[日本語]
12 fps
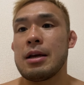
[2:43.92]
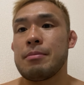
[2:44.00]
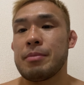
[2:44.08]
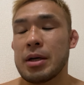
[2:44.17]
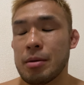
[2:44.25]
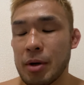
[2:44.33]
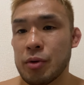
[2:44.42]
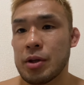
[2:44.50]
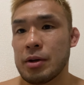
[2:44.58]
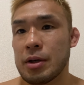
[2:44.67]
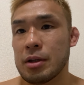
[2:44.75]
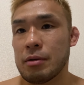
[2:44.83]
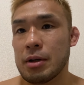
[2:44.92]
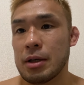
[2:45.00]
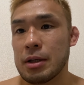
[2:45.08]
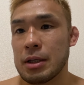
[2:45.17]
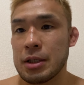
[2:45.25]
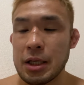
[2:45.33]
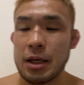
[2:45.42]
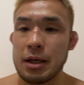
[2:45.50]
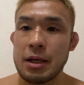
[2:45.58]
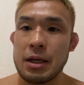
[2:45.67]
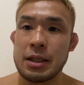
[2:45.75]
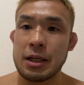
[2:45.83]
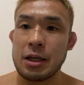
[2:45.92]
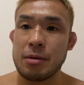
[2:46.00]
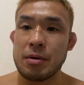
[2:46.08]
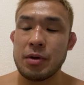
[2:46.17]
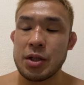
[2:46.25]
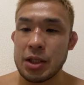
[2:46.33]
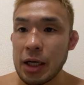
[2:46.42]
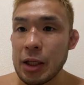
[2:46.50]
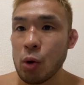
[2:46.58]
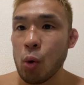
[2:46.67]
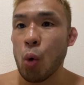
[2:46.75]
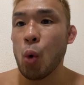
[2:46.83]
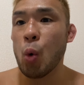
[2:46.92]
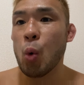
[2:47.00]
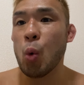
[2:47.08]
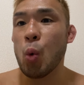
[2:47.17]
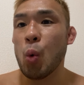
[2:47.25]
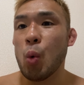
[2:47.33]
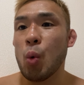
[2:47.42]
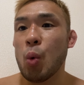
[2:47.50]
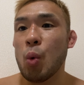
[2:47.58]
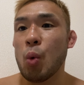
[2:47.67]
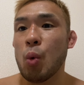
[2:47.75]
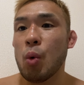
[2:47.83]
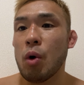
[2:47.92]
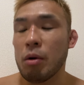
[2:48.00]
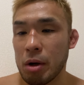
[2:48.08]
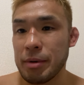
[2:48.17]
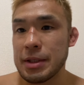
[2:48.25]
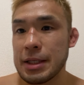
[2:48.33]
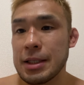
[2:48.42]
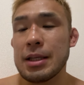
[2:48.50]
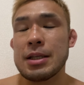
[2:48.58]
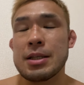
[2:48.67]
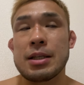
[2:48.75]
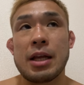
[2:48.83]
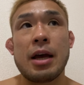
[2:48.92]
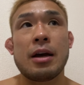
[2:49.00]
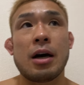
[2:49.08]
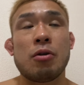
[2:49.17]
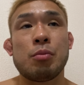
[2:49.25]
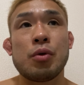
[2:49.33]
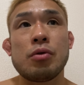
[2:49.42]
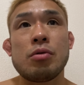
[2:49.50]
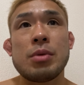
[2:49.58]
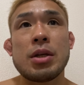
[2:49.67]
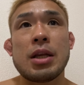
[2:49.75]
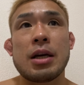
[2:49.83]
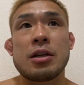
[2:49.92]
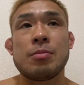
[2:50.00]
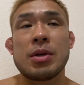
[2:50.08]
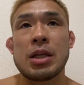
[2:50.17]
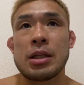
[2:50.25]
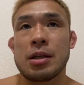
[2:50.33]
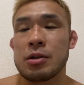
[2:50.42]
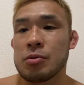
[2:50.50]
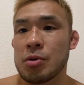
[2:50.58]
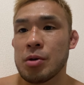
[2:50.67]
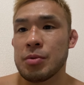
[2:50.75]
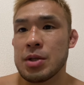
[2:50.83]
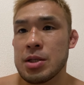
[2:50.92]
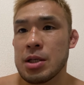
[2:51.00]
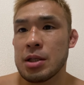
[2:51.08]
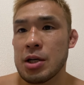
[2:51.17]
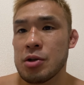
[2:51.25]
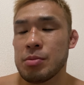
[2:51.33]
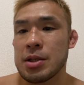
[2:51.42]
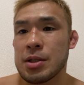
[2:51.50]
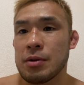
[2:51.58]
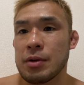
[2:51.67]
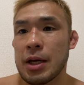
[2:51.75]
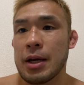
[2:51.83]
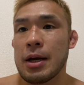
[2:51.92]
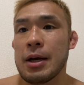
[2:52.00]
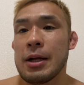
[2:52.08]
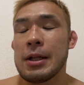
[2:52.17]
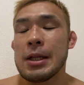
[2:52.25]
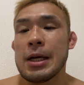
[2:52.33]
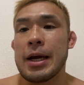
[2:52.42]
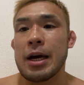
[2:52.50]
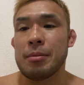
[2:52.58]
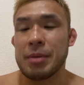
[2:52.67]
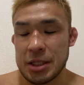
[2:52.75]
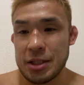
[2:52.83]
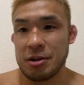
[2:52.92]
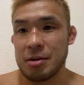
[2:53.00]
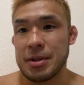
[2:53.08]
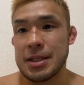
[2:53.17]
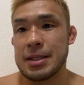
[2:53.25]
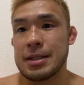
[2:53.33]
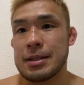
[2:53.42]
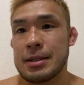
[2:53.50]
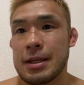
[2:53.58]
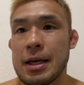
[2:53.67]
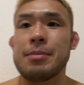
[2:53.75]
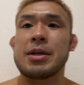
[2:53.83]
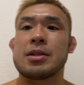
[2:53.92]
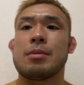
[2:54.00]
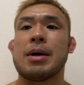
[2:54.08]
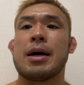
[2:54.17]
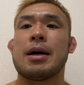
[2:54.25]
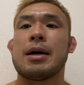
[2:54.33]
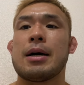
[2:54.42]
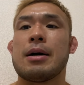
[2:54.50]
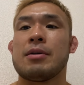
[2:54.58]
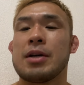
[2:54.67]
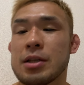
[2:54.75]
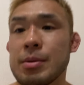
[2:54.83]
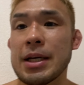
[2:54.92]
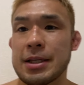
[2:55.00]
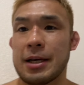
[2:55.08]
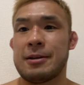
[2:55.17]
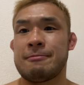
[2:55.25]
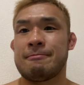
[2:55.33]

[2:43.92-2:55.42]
まだ迷ってる方は来ていただければ嬉しいかなと思います。来てですね、あの、物を見て決めていただくのでも全然大丈夫ですので、えー、お待ちしております。では皆様、おやすみなさい。